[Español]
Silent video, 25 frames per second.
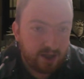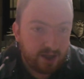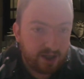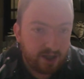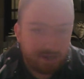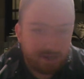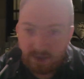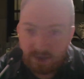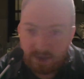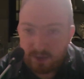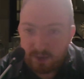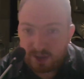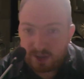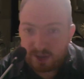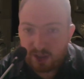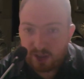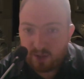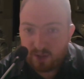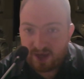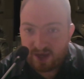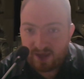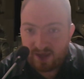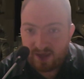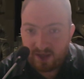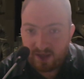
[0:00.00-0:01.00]
Esperemos que
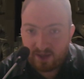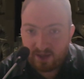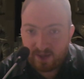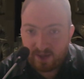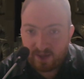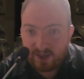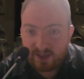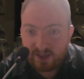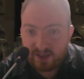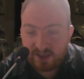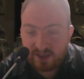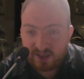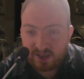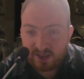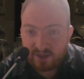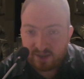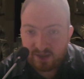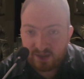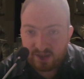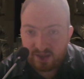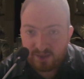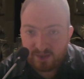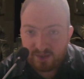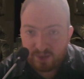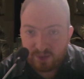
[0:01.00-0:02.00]
no baje de nivel,
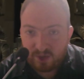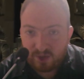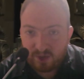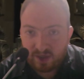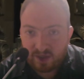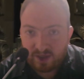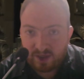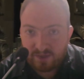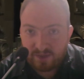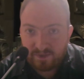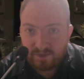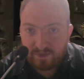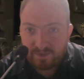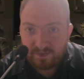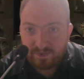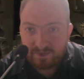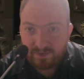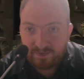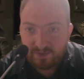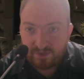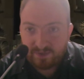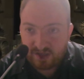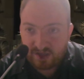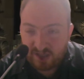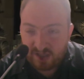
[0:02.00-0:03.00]
sinceramente, porque
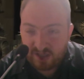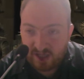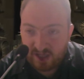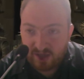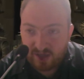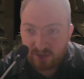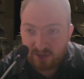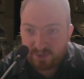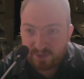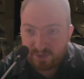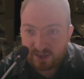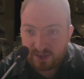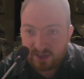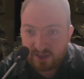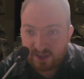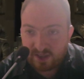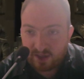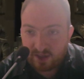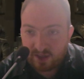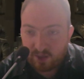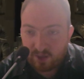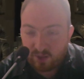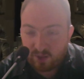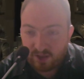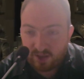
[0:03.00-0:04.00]
si ya nos
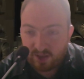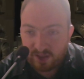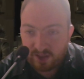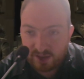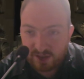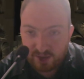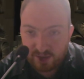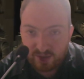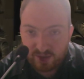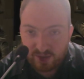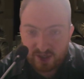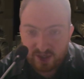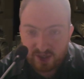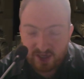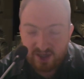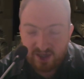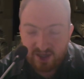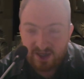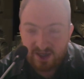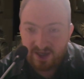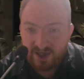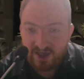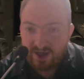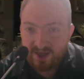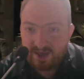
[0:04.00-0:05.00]
presentaron una historia
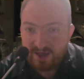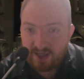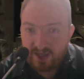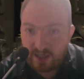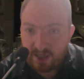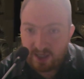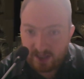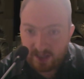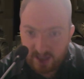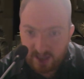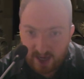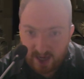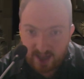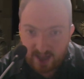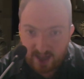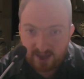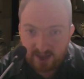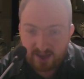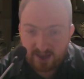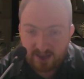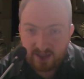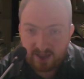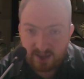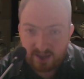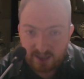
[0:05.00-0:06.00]

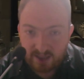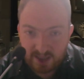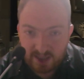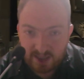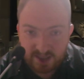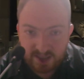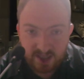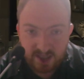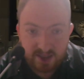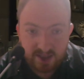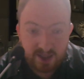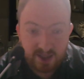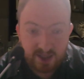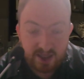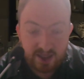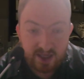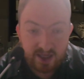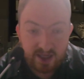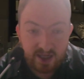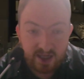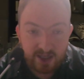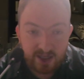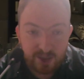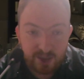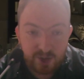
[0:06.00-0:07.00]
intrigante, interesante y
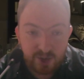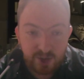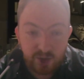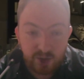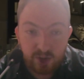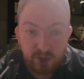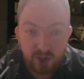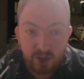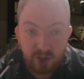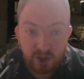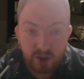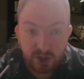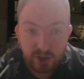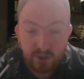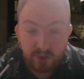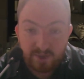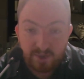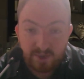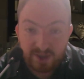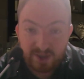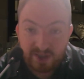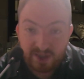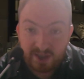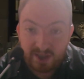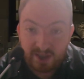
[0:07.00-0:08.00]
que es una
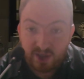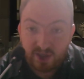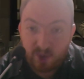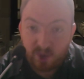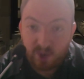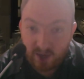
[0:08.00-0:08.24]
continuación bastante